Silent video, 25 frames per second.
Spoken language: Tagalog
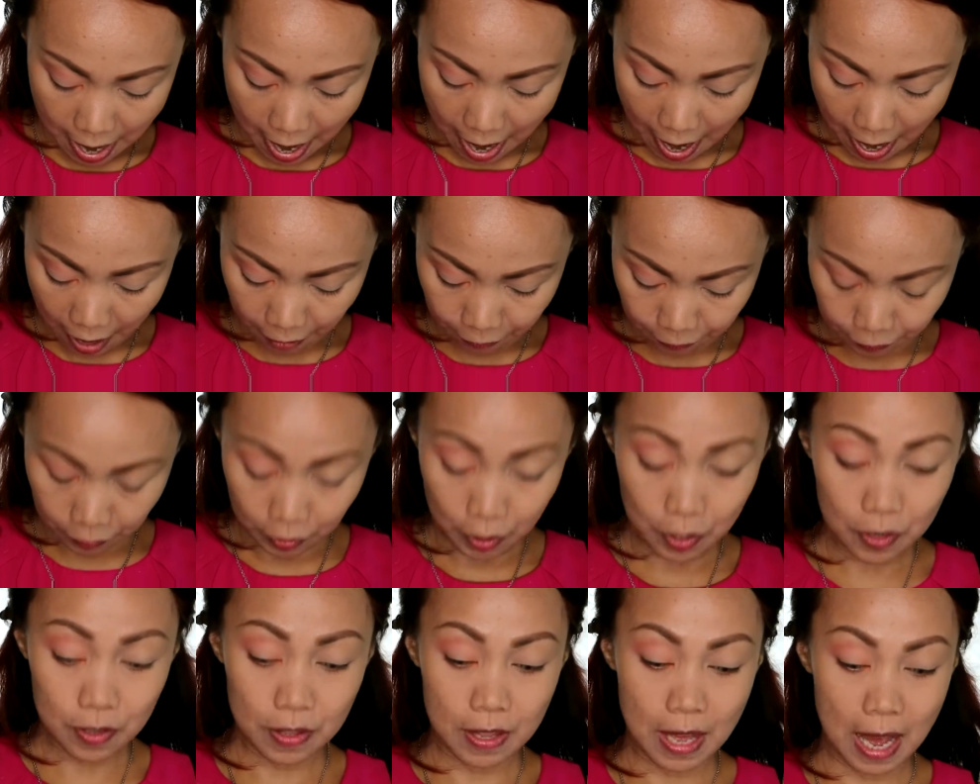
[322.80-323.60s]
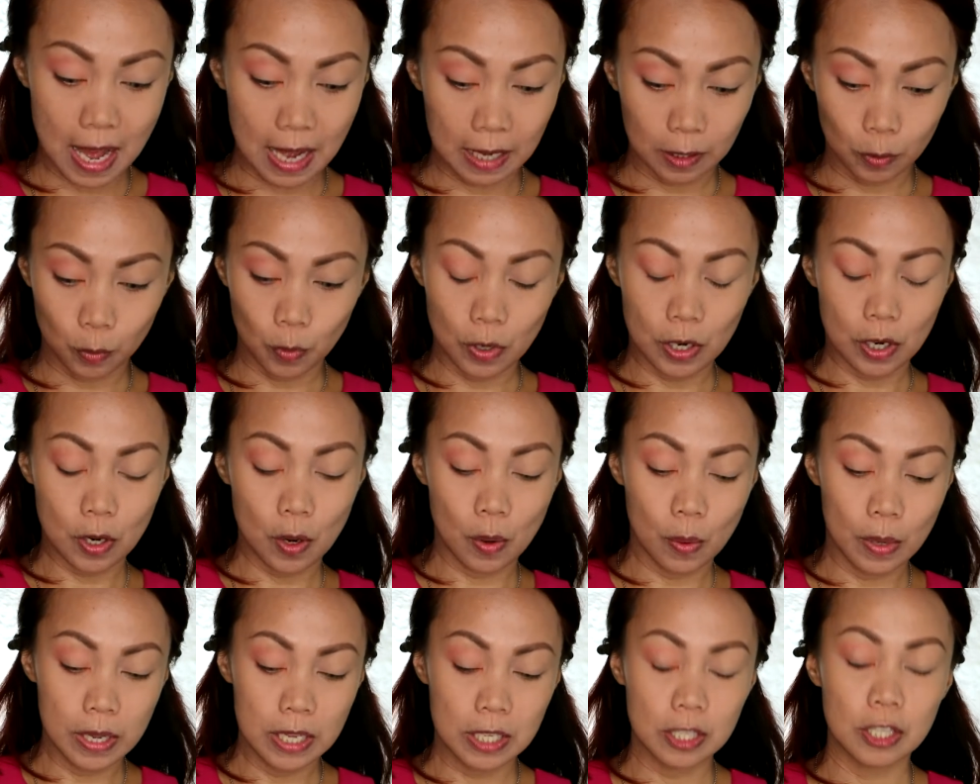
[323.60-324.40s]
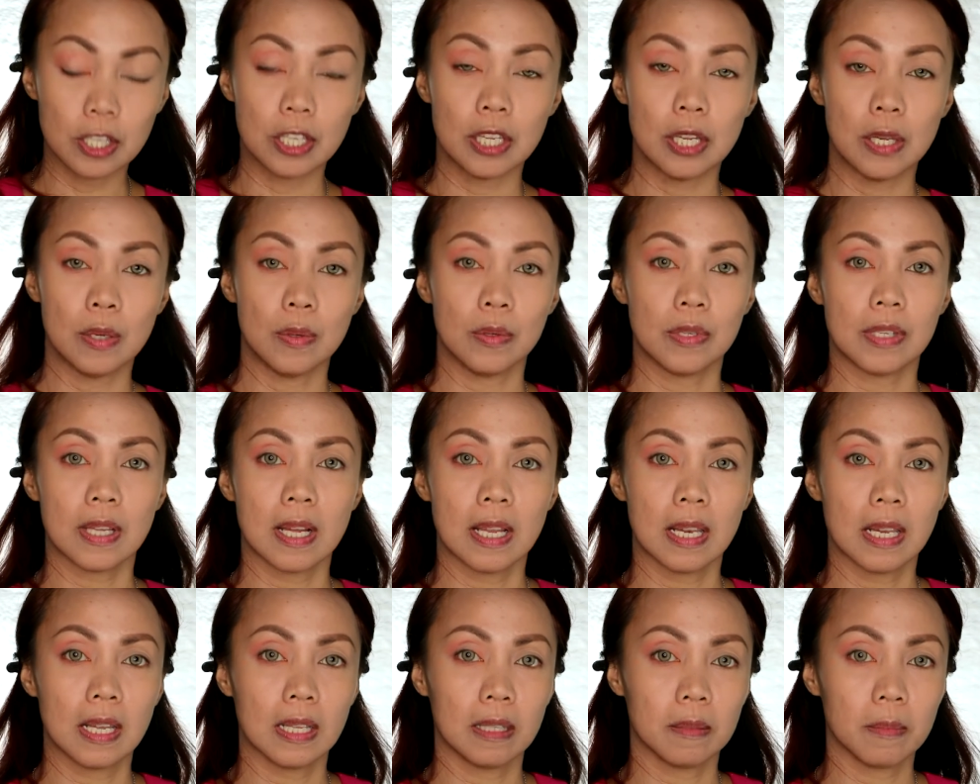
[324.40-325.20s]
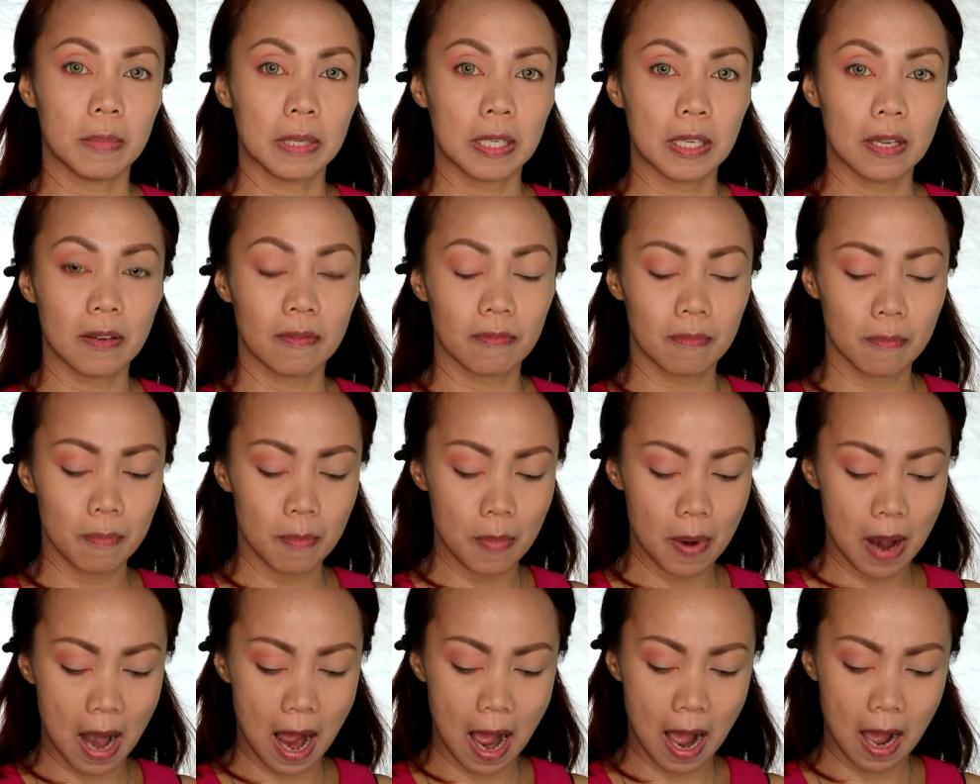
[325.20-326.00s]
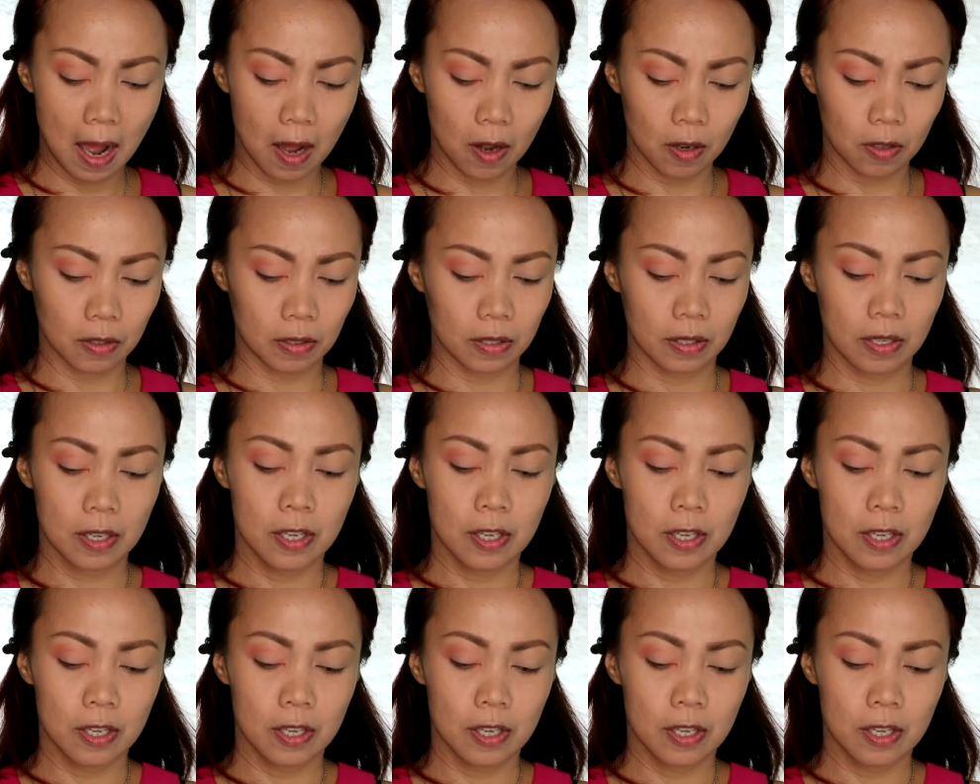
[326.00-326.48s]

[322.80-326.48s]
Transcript: After that, we're going to use a little bit of brown.